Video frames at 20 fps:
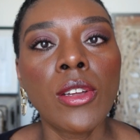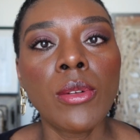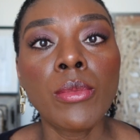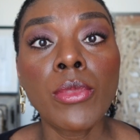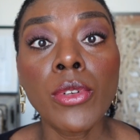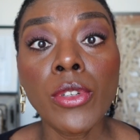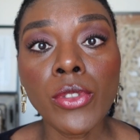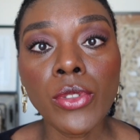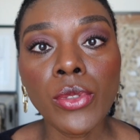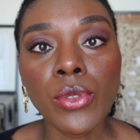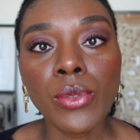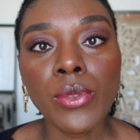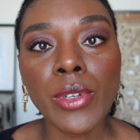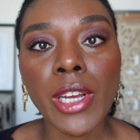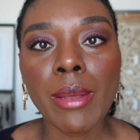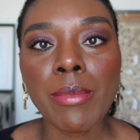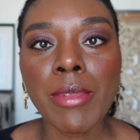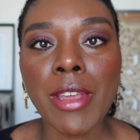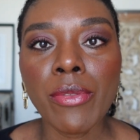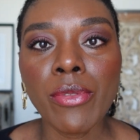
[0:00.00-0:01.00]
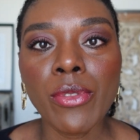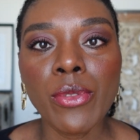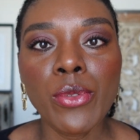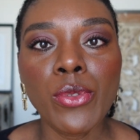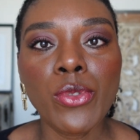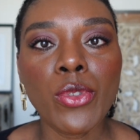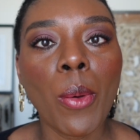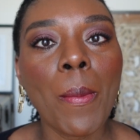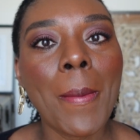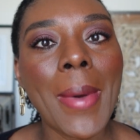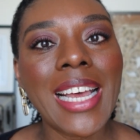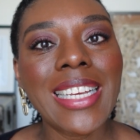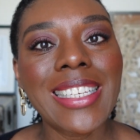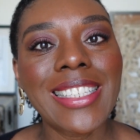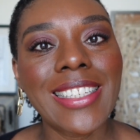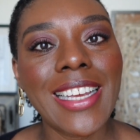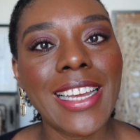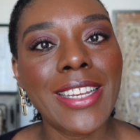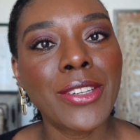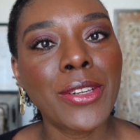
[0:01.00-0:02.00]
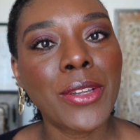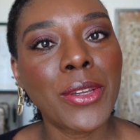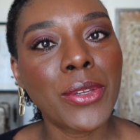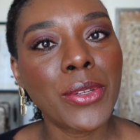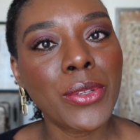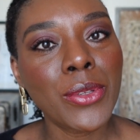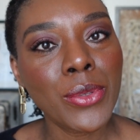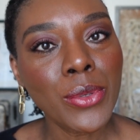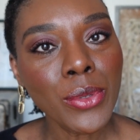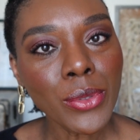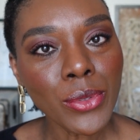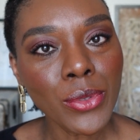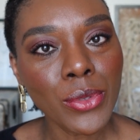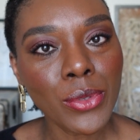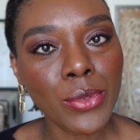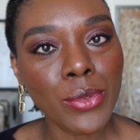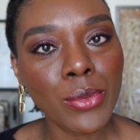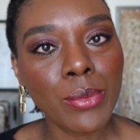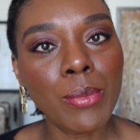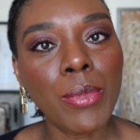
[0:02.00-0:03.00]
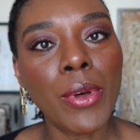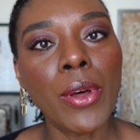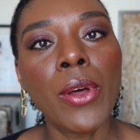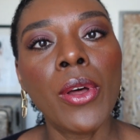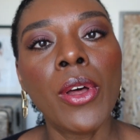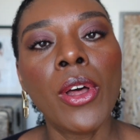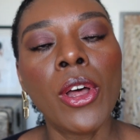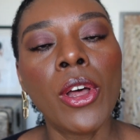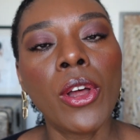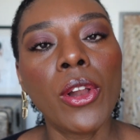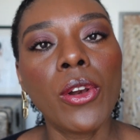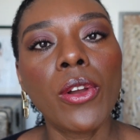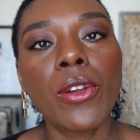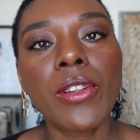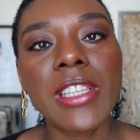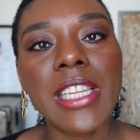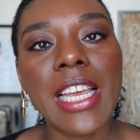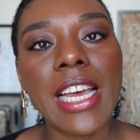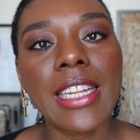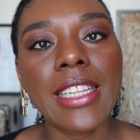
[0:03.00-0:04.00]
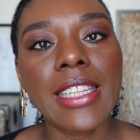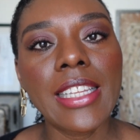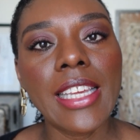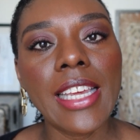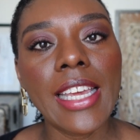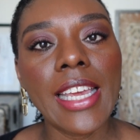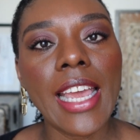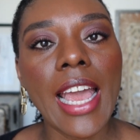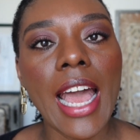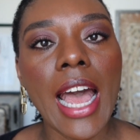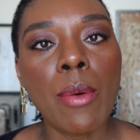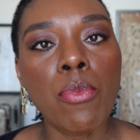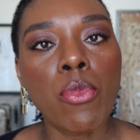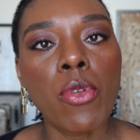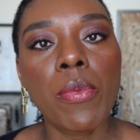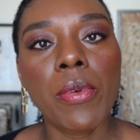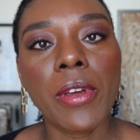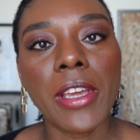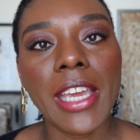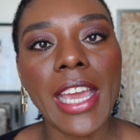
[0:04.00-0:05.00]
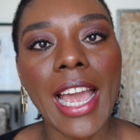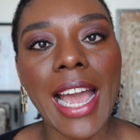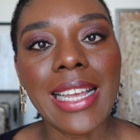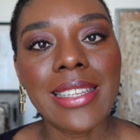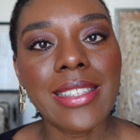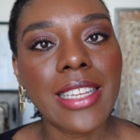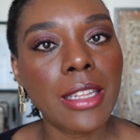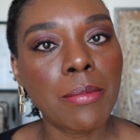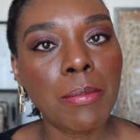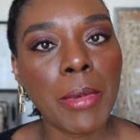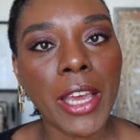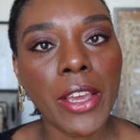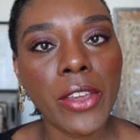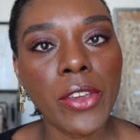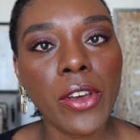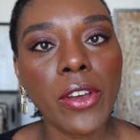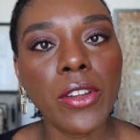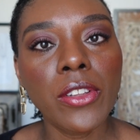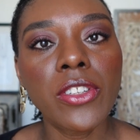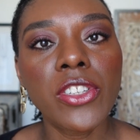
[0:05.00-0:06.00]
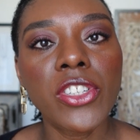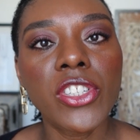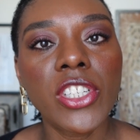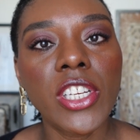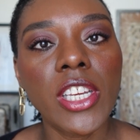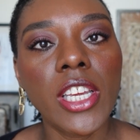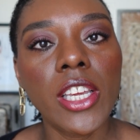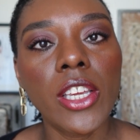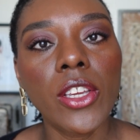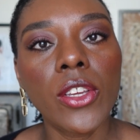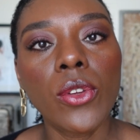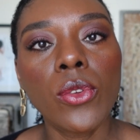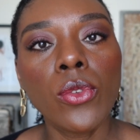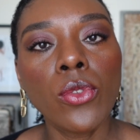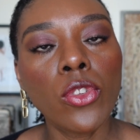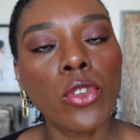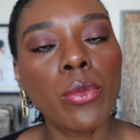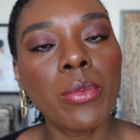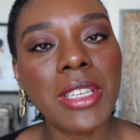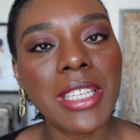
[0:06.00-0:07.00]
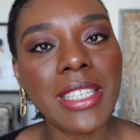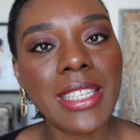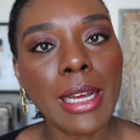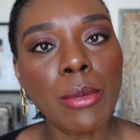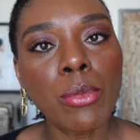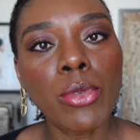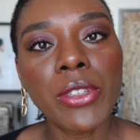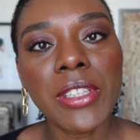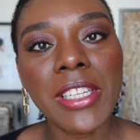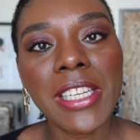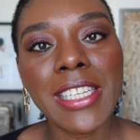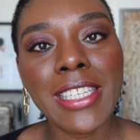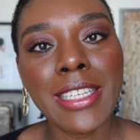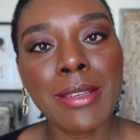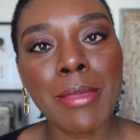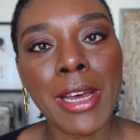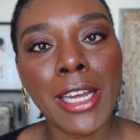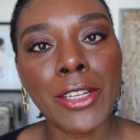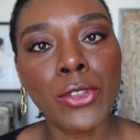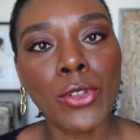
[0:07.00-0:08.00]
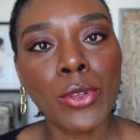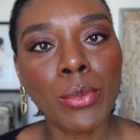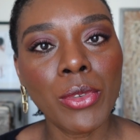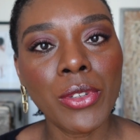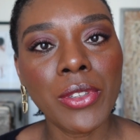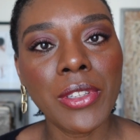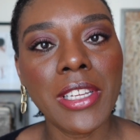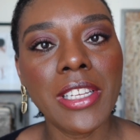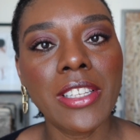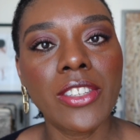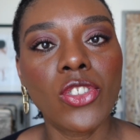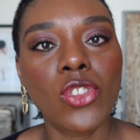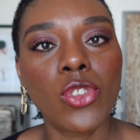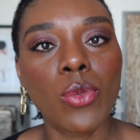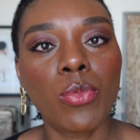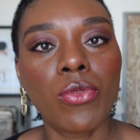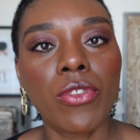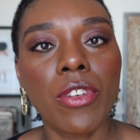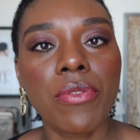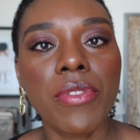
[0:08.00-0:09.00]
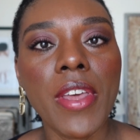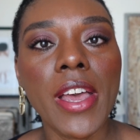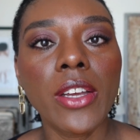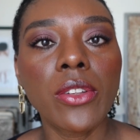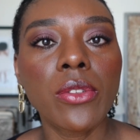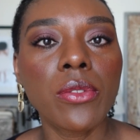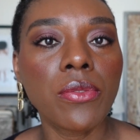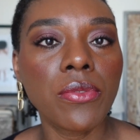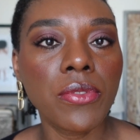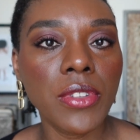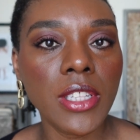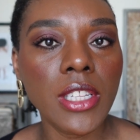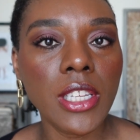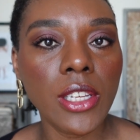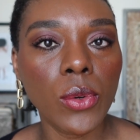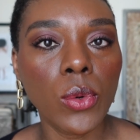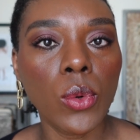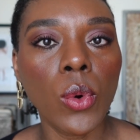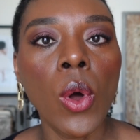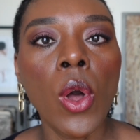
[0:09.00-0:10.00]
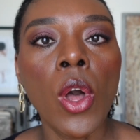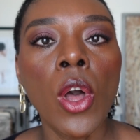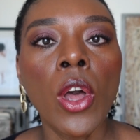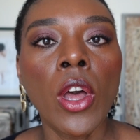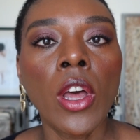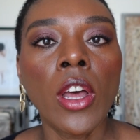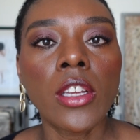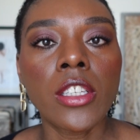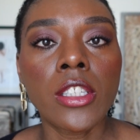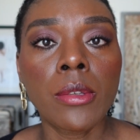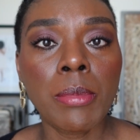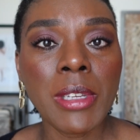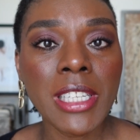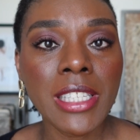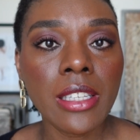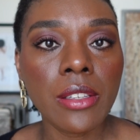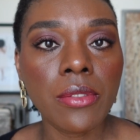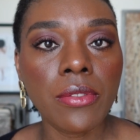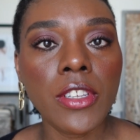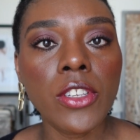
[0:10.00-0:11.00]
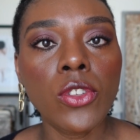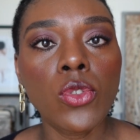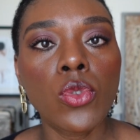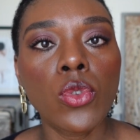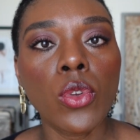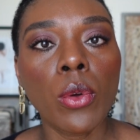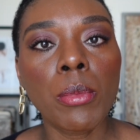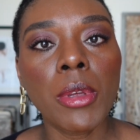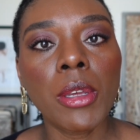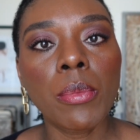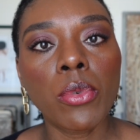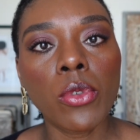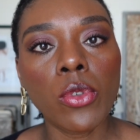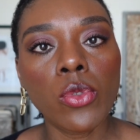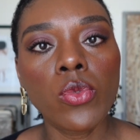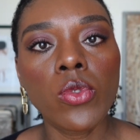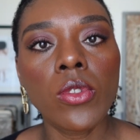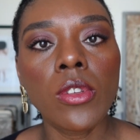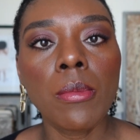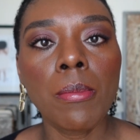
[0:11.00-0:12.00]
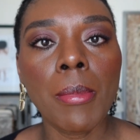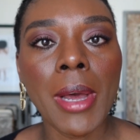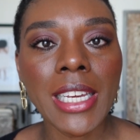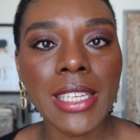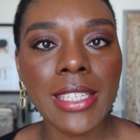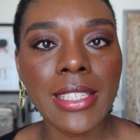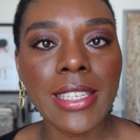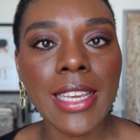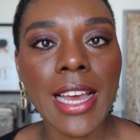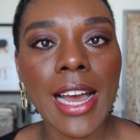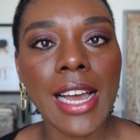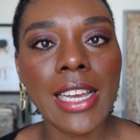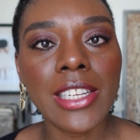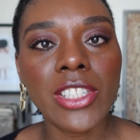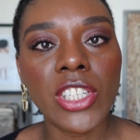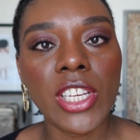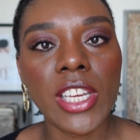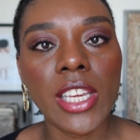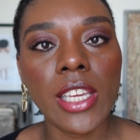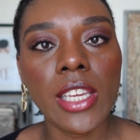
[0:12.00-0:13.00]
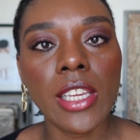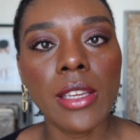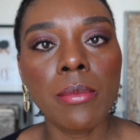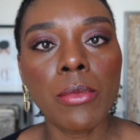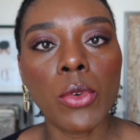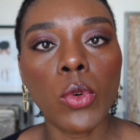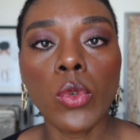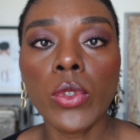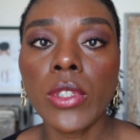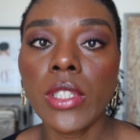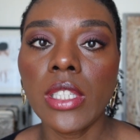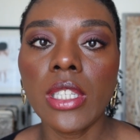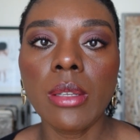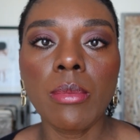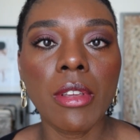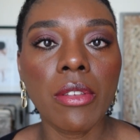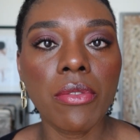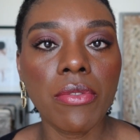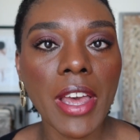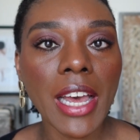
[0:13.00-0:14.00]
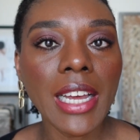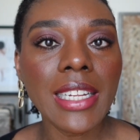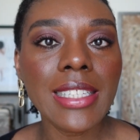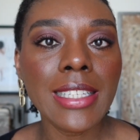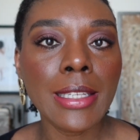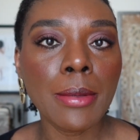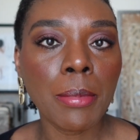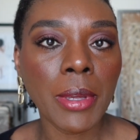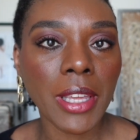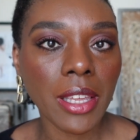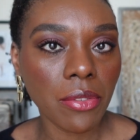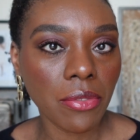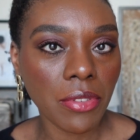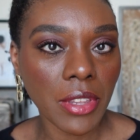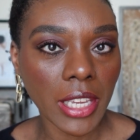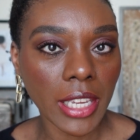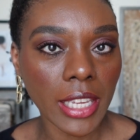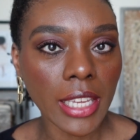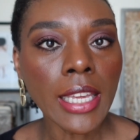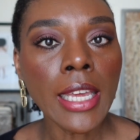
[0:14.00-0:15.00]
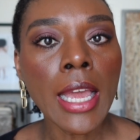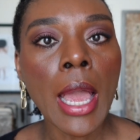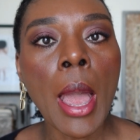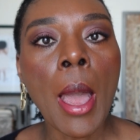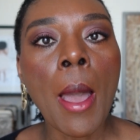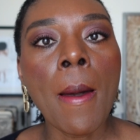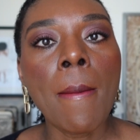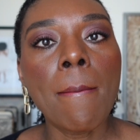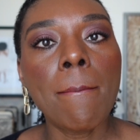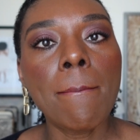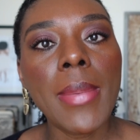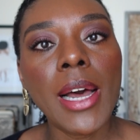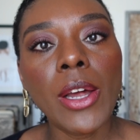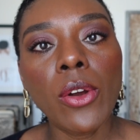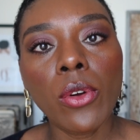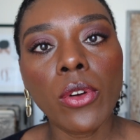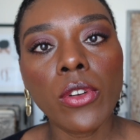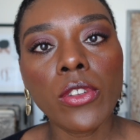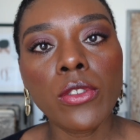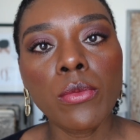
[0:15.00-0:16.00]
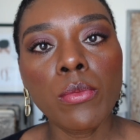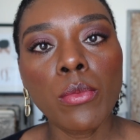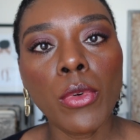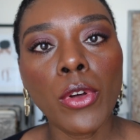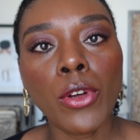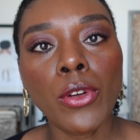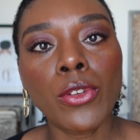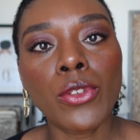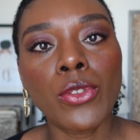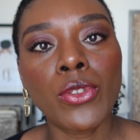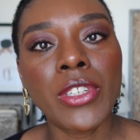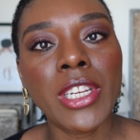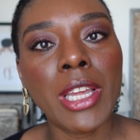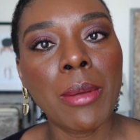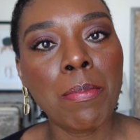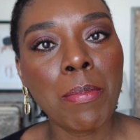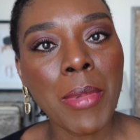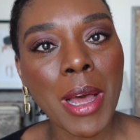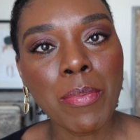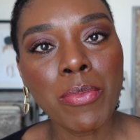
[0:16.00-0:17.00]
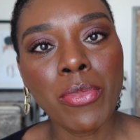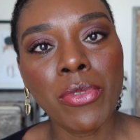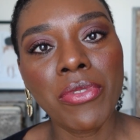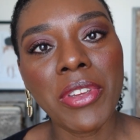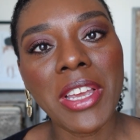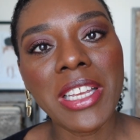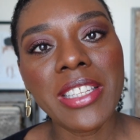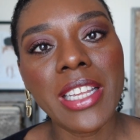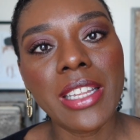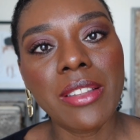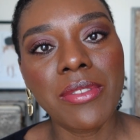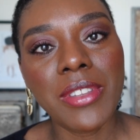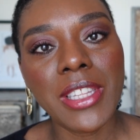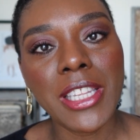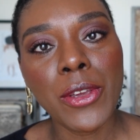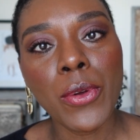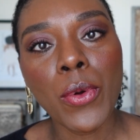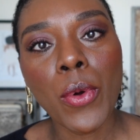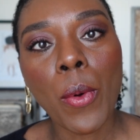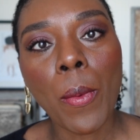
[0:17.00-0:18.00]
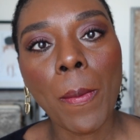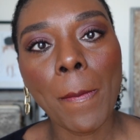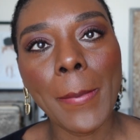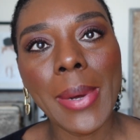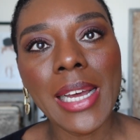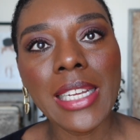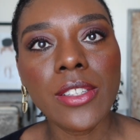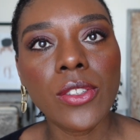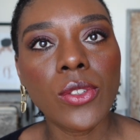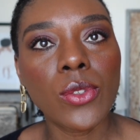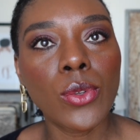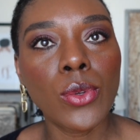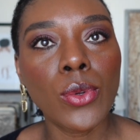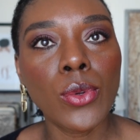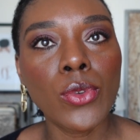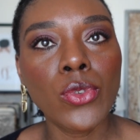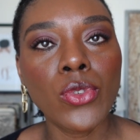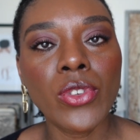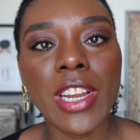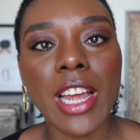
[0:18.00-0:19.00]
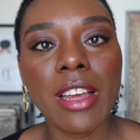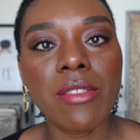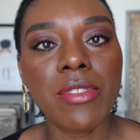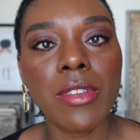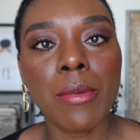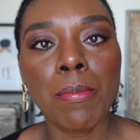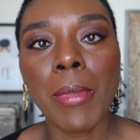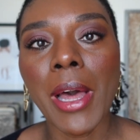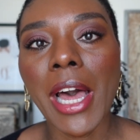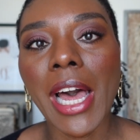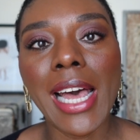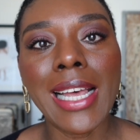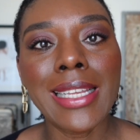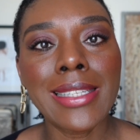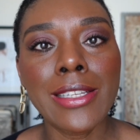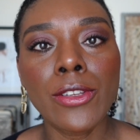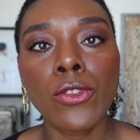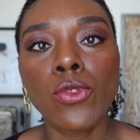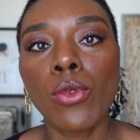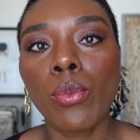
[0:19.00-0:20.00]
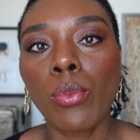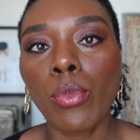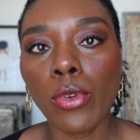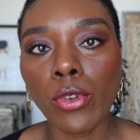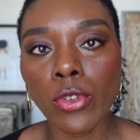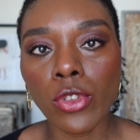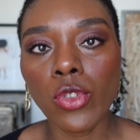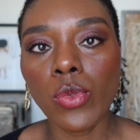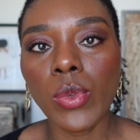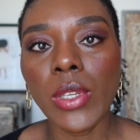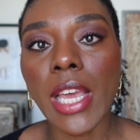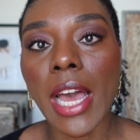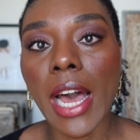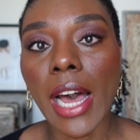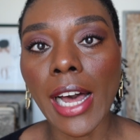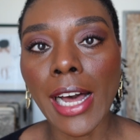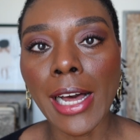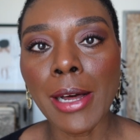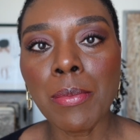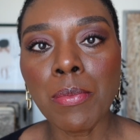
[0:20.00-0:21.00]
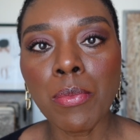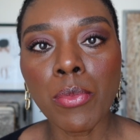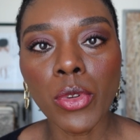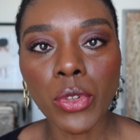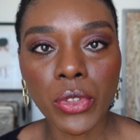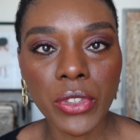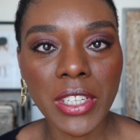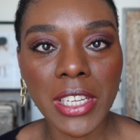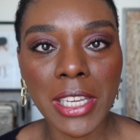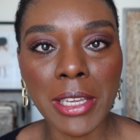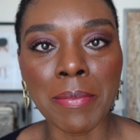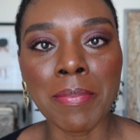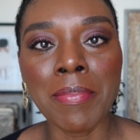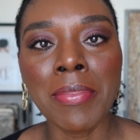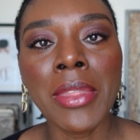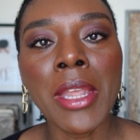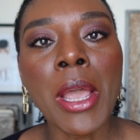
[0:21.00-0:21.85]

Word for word: Bonjour et bienvenue sur ma chaîne YouTube. L'an dernier, à peu près à cette période, j'ai une de mes abonnées qui m'a demandé si je pouvais faire une vidéo spécifique sur mes produits maquillage et aussi mes vernis préférés. Malheureusement, je n'ai pas pu faire cette vidéo parce que je n'avais pas assez de produits à montrer.